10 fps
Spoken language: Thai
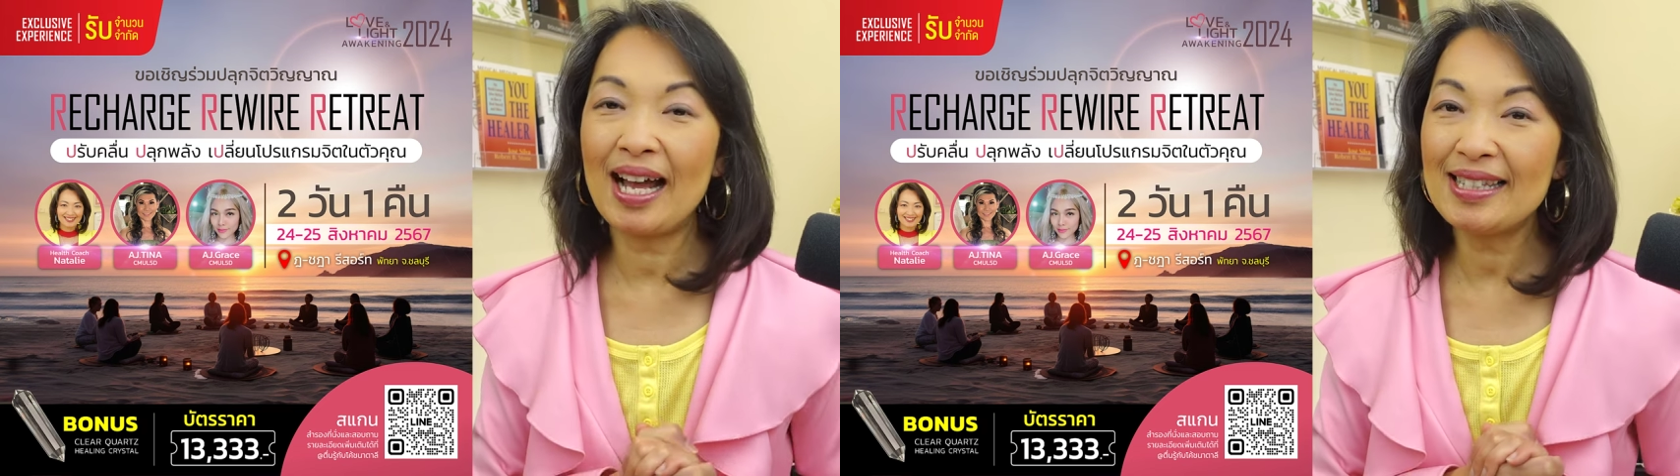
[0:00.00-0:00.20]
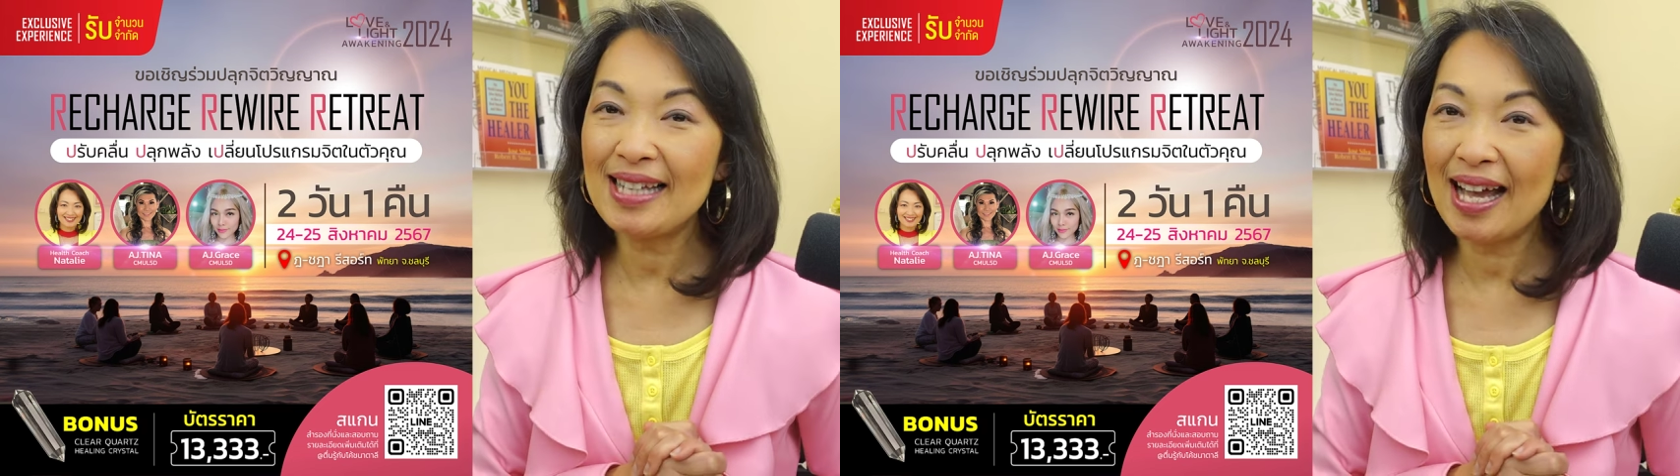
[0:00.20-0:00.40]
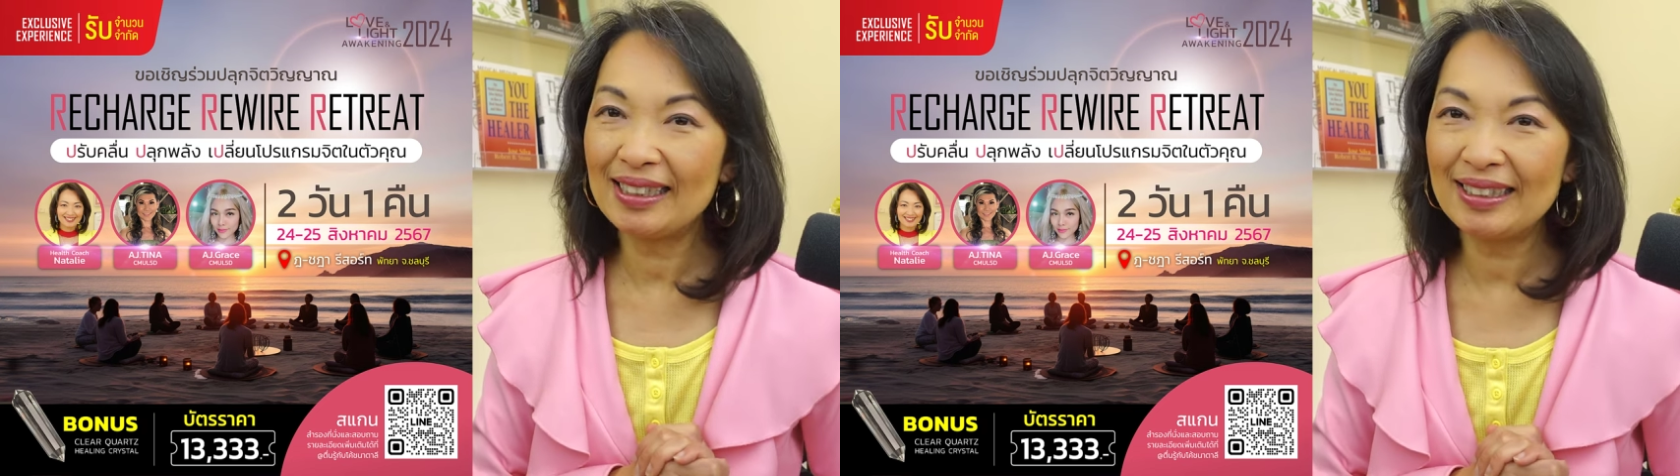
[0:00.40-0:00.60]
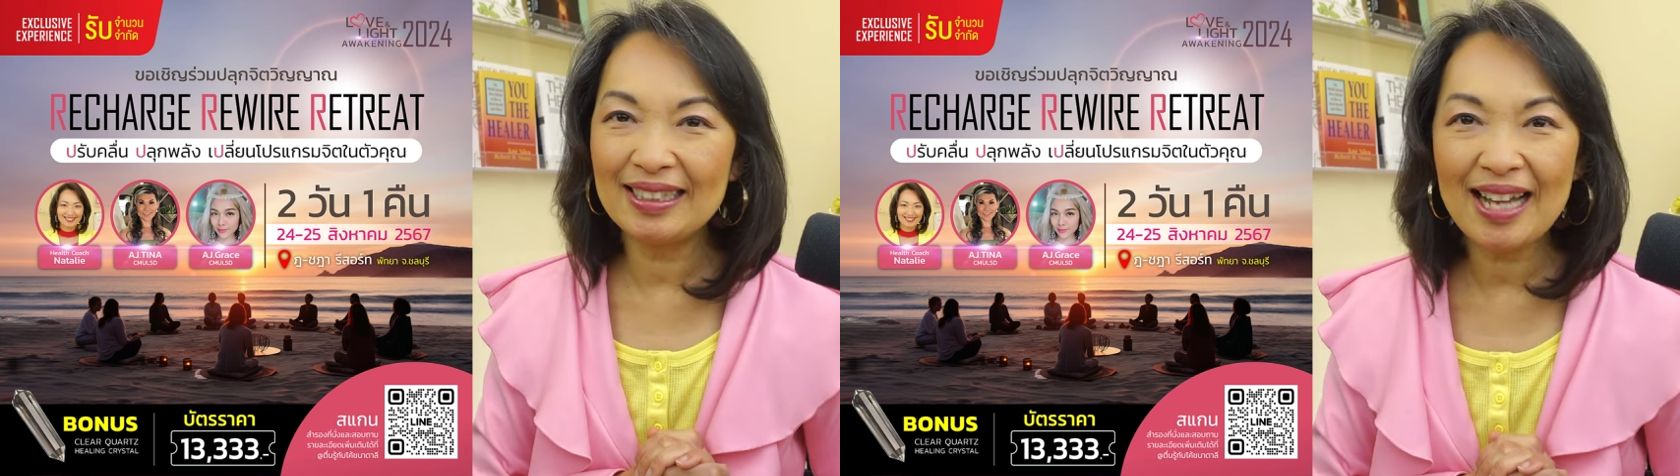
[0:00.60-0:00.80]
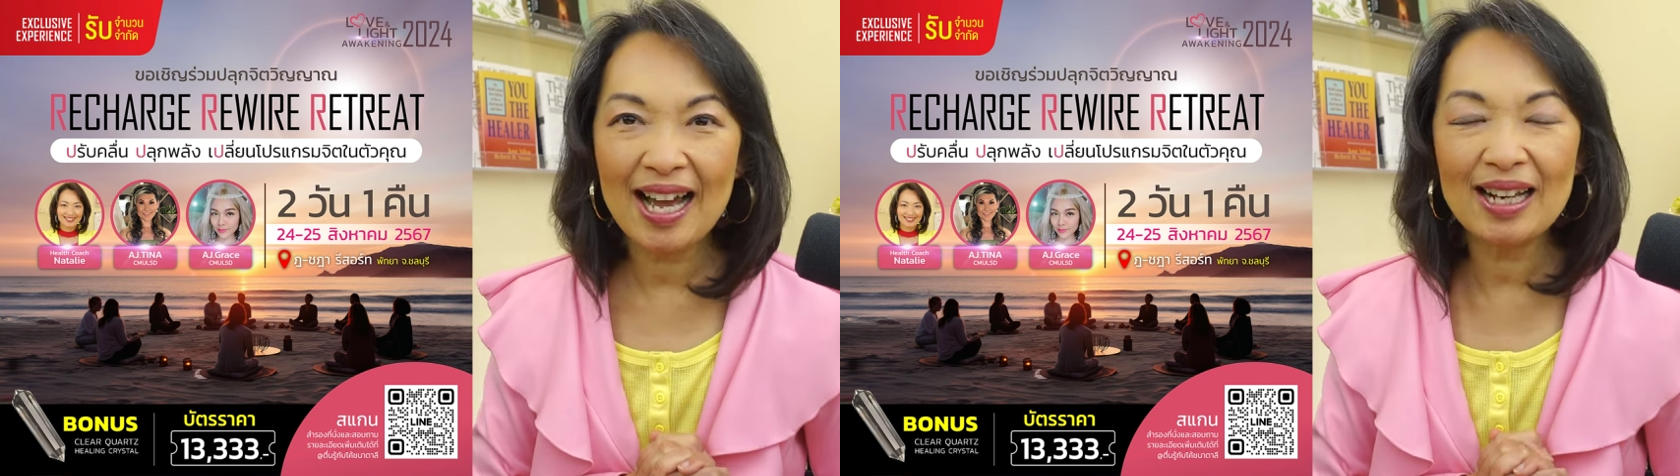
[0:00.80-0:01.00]
อาจารย์ที
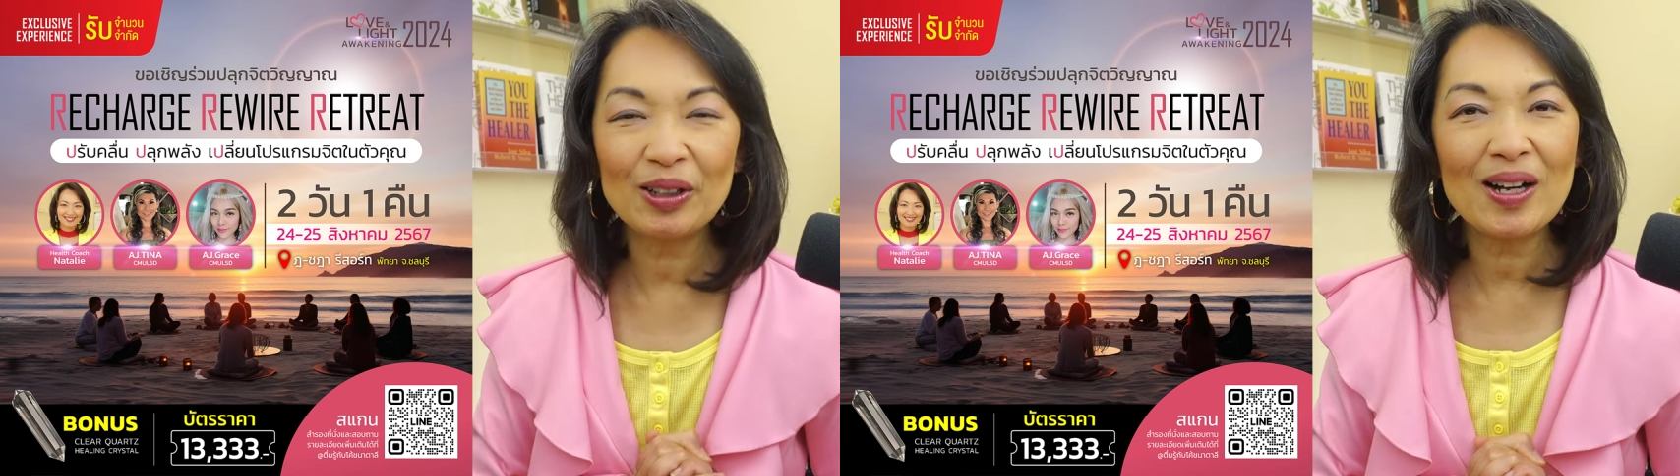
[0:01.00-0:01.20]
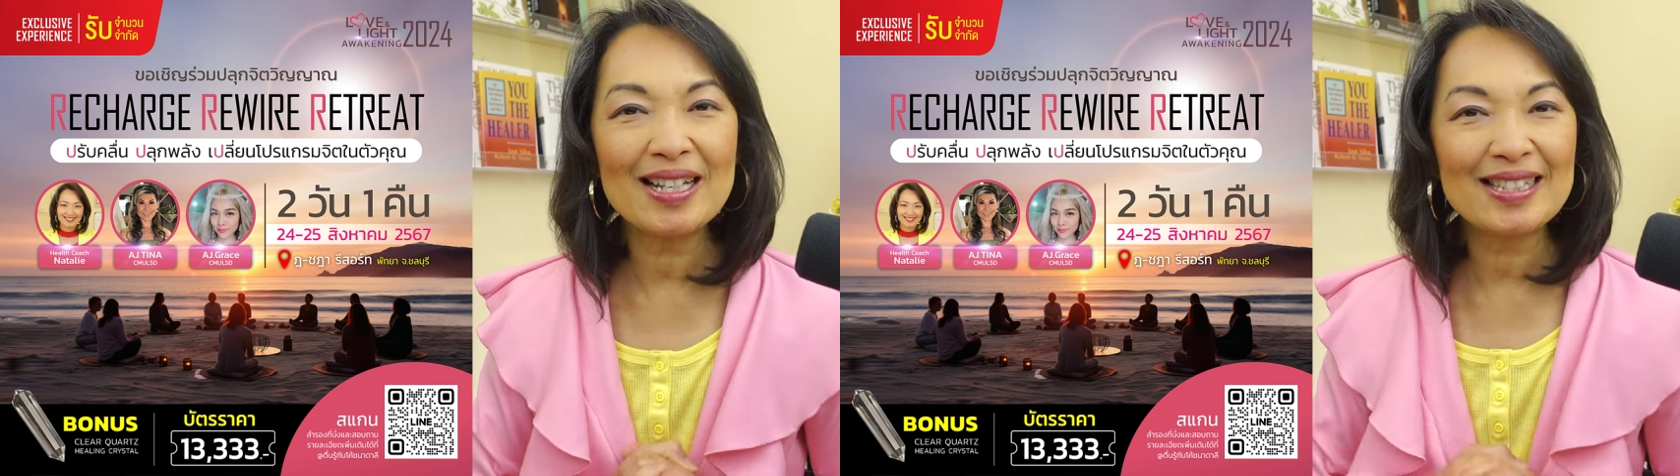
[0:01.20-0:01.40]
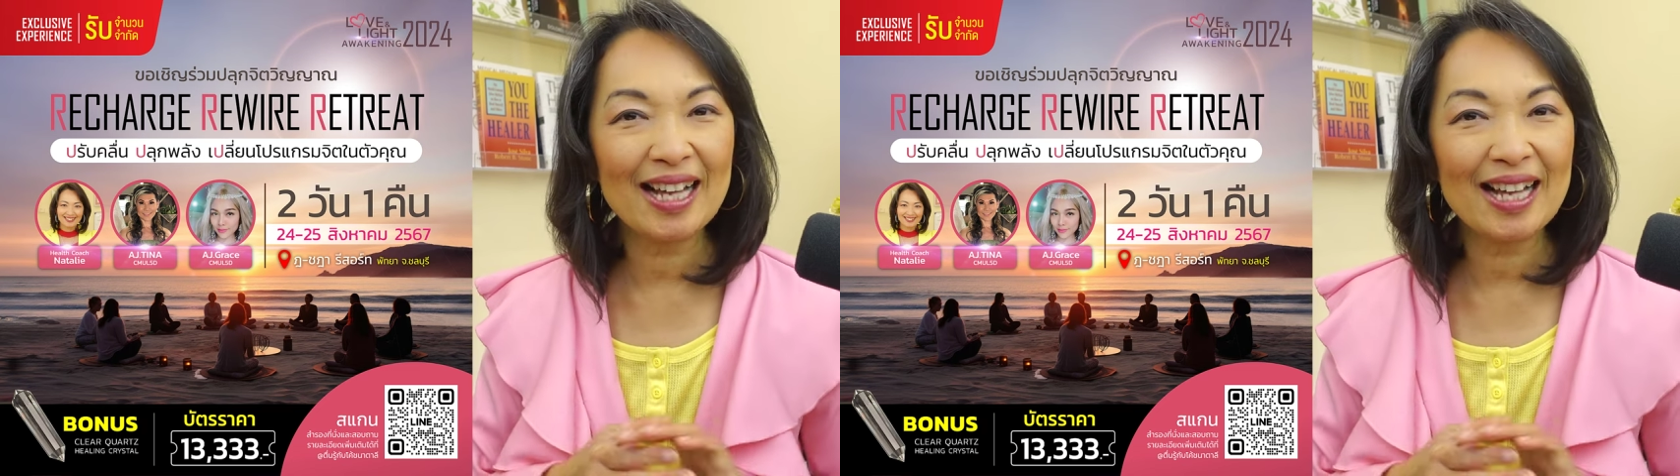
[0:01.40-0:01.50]
น่า แล้วก็อา